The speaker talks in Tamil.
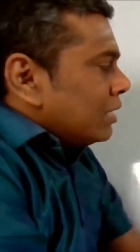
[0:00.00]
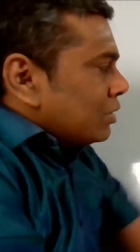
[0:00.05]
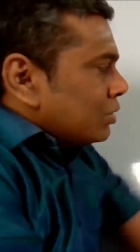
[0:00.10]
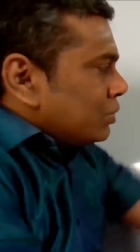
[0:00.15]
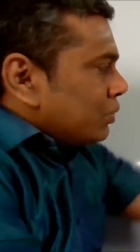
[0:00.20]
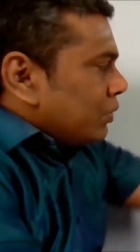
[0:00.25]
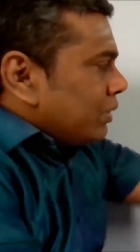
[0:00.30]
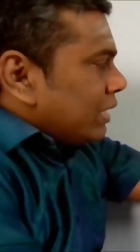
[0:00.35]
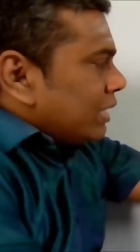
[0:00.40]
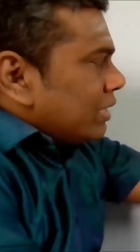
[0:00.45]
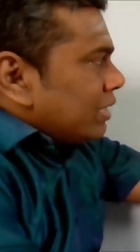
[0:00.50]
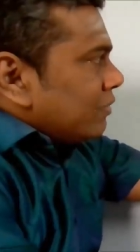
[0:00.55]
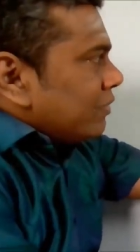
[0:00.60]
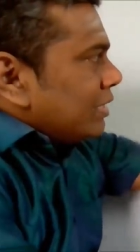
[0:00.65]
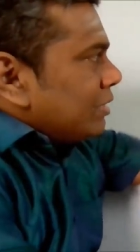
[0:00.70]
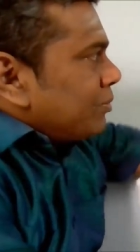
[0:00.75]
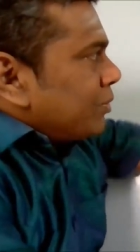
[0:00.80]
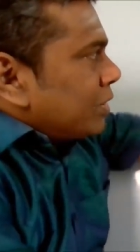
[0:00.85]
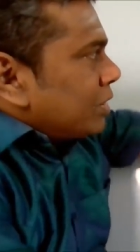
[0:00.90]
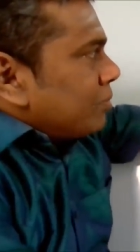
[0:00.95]
சூரியனை
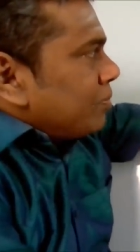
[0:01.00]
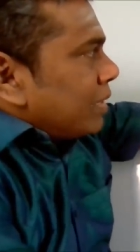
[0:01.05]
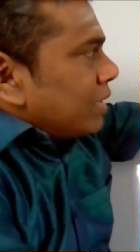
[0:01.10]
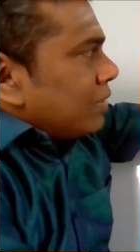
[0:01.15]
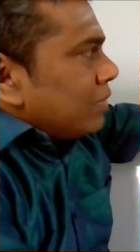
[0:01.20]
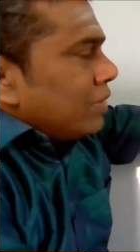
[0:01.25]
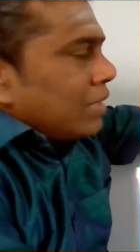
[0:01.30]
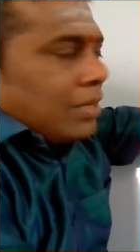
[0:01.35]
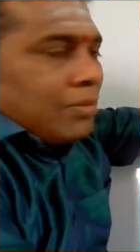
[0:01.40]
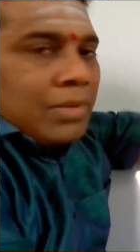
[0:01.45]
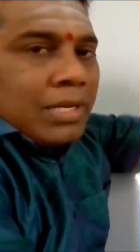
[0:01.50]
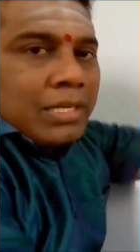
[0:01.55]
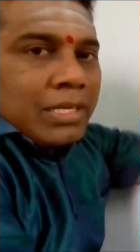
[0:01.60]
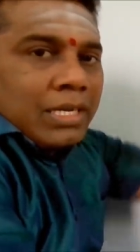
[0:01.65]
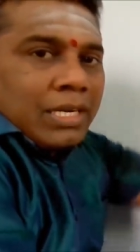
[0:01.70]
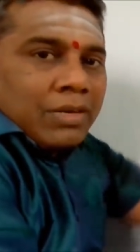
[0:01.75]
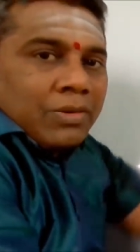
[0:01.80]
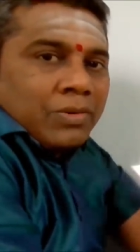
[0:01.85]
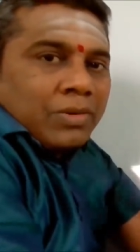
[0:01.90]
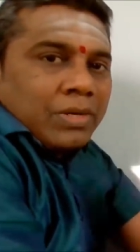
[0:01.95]
விட்டு போட்டு பதினொன்றாம்
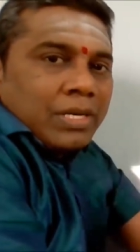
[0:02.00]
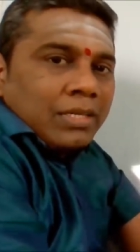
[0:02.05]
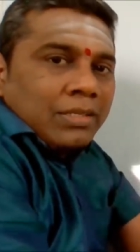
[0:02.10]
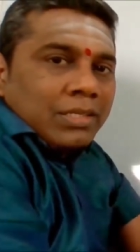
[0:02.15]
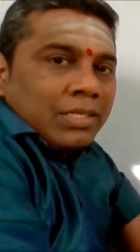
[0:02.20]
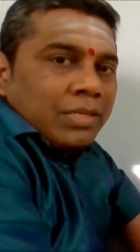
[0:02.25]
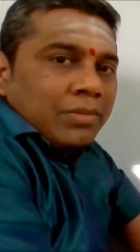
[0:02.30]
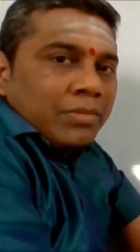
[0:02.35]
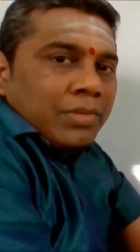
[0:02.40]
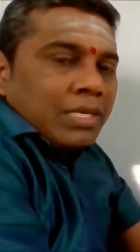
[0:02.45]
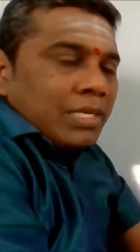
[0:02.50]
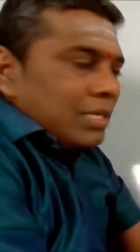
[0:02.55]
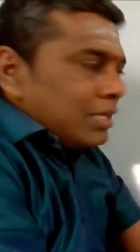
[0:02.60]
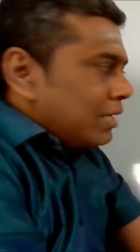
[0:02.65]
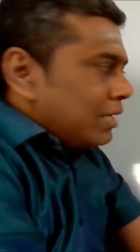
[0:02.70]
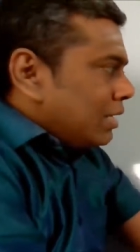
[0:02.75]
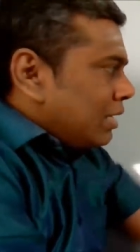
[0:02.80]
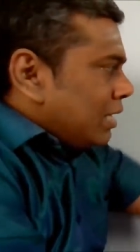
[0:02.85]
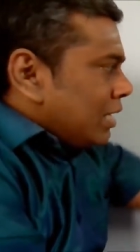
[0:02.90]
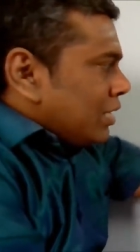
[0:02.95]
இடத்துல எல்லாம் உட்கார்ந்துருக்க
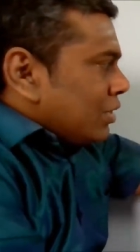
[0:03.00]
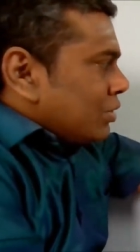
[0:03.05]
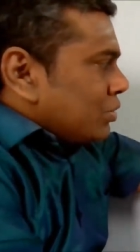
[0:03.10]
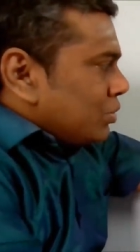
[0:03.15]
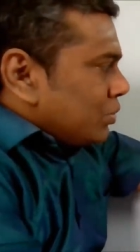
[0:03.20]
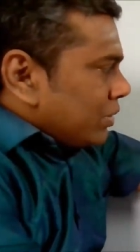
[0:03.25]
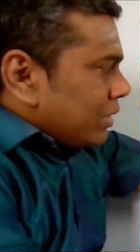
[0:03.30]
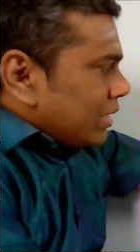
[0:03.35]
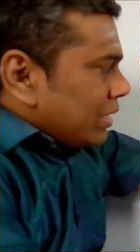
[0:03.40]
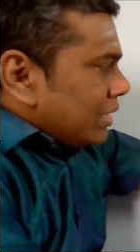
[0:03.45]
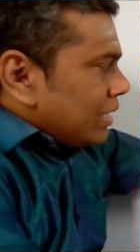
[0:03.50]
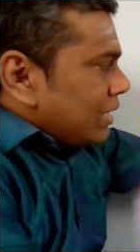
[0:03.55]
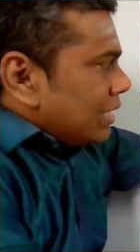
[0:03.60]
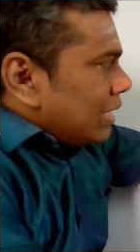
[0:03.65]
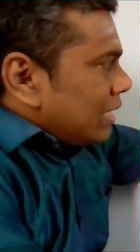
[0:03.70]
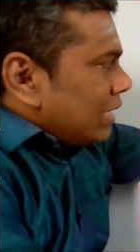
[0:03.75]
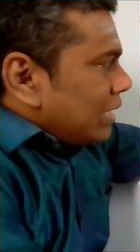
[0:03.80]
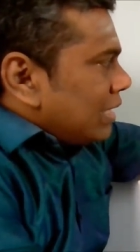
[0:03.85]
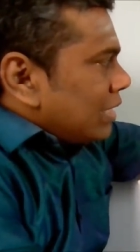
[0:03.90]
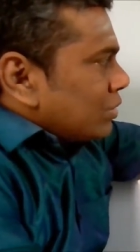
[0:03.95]
மாட்டாருங்க சூரியன்
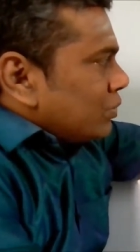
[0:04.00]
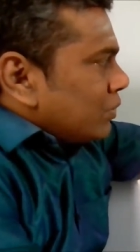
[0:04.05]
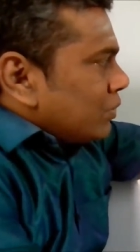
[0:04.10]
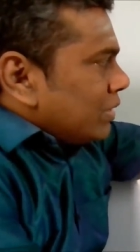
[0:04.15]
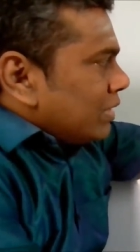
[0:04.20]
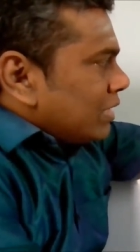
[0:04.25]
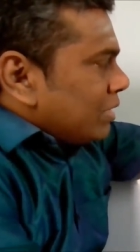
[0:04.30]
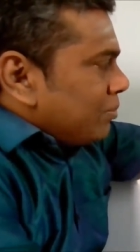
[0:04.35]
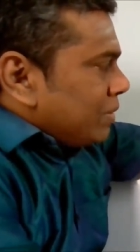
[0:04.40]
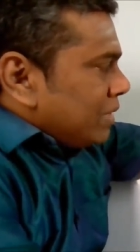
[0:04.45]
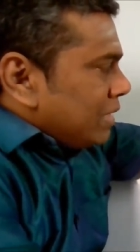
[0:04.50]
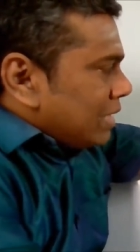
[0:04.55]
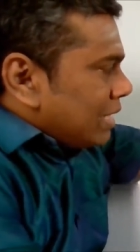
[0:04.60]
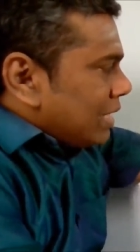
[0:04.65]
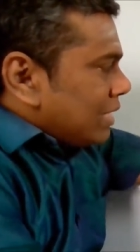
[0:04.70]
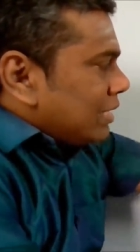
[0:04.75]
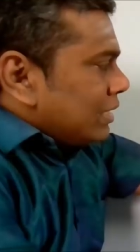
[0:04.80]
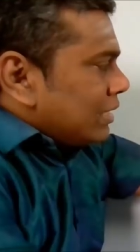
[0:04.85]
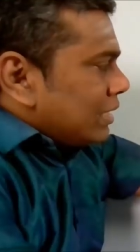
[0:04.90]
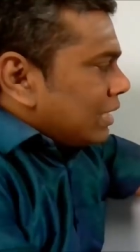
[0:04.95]
நிற்கிறாருன்னா சூரியனுக்கு
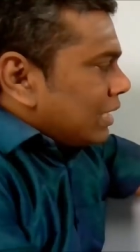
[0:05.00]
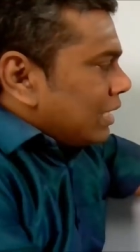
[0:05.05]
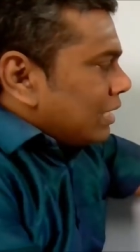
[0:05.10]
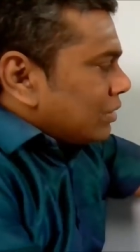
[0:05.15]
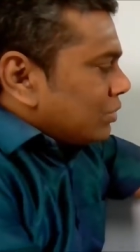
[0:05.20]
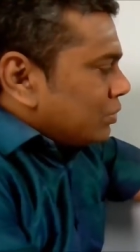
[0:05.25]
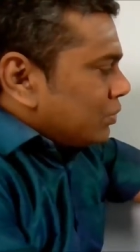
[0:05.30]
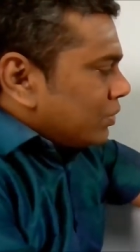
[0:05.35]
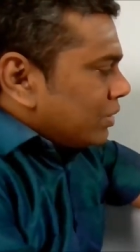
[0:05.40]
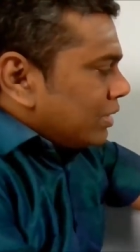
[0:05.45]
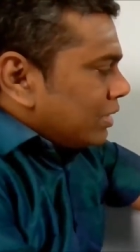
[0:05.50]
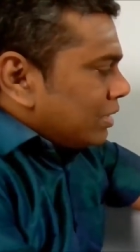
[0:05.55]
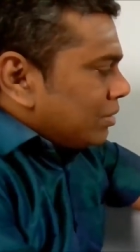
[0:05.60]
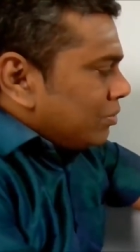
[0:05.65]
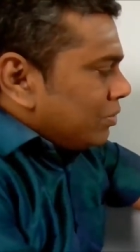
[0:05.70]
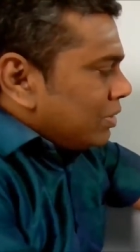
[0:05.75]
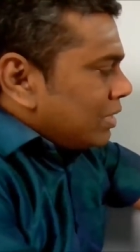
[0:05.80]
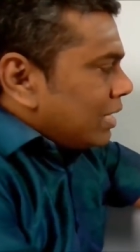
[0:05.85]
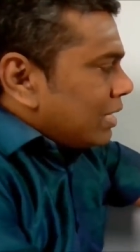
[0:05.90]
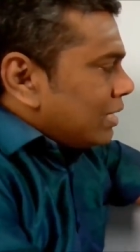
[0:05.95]
பின்னாடி இருக்கலாம் சூரியனுக்கு
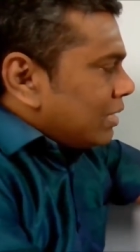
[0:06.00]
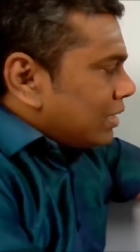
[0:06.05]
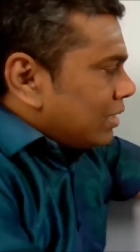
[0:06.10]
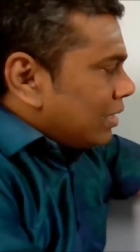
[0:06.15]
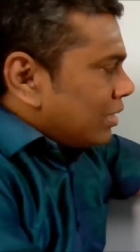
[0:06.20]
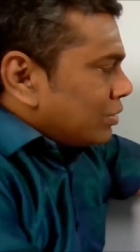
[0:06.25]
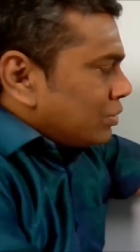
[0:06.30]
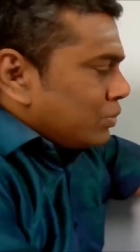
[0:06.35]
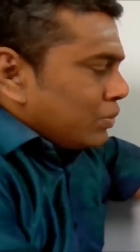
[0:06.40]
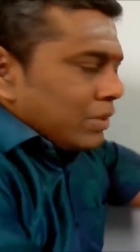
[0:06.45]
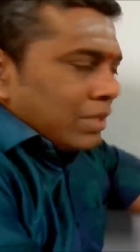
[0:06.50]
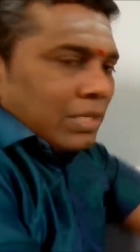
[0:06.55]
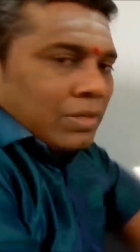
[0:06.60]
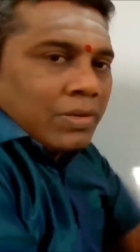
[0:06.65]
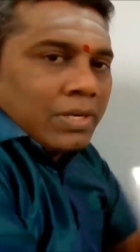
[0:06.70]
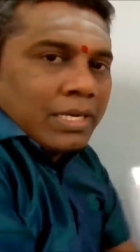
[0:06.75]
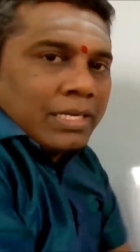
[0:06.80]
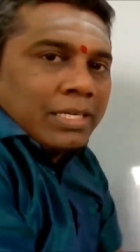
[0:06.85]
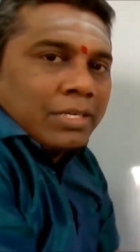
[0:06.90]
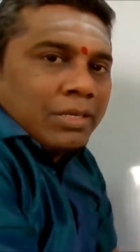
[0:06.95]
முன்னாடி இருக்கலாம்
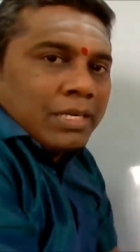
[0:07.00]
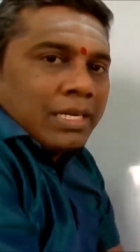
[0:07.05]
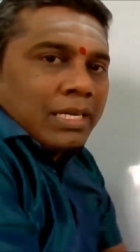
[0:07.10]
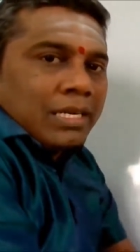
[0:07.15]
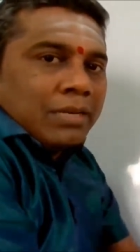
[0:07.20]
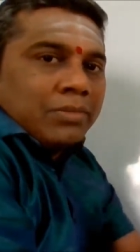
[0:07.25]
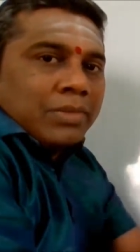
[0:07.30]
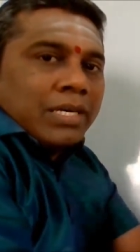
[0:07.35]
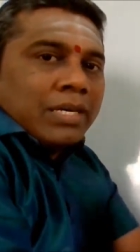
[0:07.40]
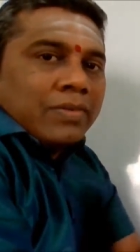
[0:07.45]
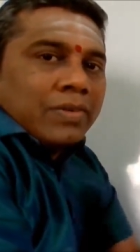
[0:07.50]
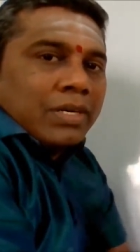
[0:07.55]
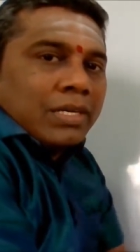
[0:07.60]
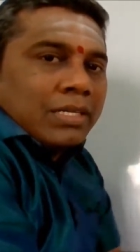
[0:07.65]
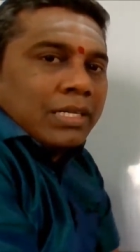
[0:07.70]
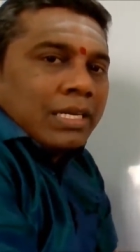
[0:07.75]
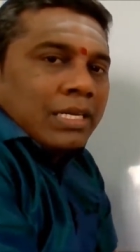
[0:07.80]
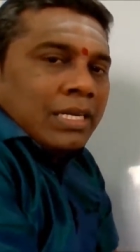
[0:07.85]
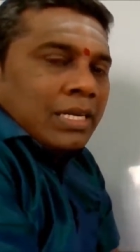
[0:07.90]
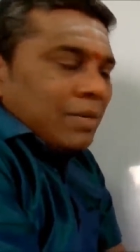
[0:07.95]
சூரியனோட இருக்கலாமுங்க
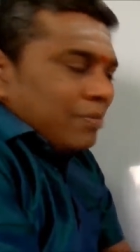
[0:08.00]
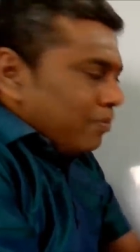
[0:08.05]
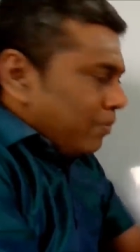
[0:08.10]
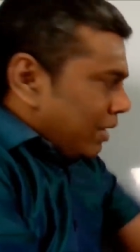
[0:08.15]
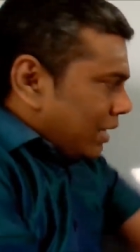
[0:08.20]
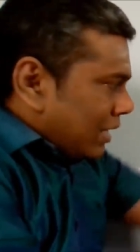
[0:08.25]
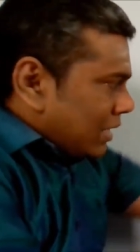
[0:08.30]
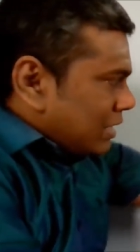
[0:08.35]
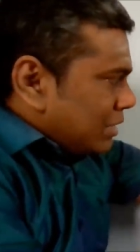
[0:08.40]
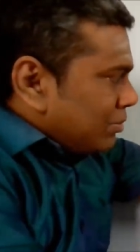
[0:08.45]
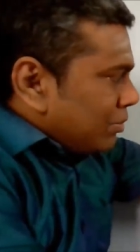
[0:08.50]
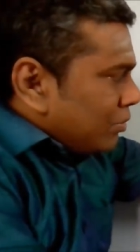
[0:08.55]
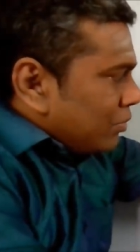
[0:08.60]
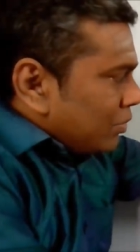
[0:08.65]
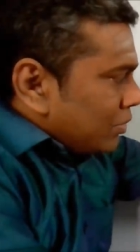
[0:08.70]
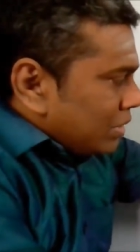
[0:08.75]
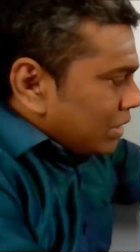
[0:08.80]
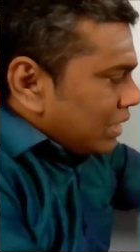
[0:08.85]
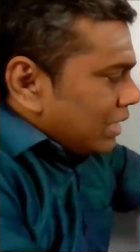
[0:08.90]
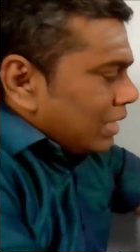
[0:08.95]
அவ்வளோதான் மேக்சிமம்
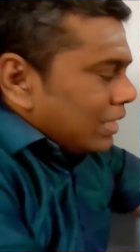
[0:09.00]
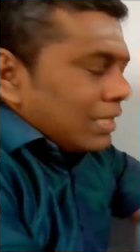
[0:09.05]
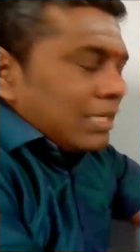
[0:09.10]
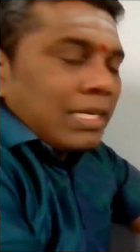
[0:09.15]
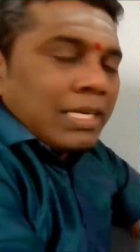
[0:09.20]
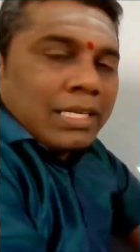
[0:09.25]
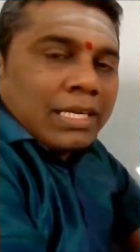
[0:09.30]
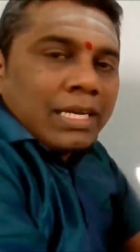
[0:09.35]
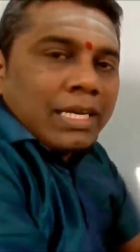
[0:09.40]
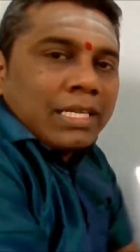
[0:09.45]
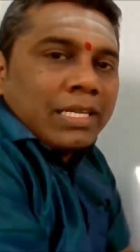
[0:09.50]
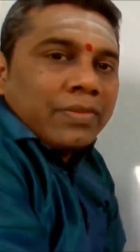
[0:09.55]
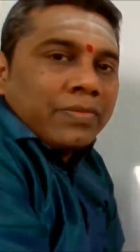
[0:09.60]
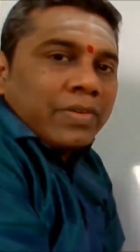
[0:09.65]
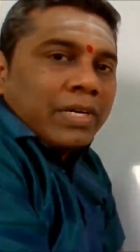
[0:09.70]
ஒட்டுக்கா இருக்கிறதுக்கே தான்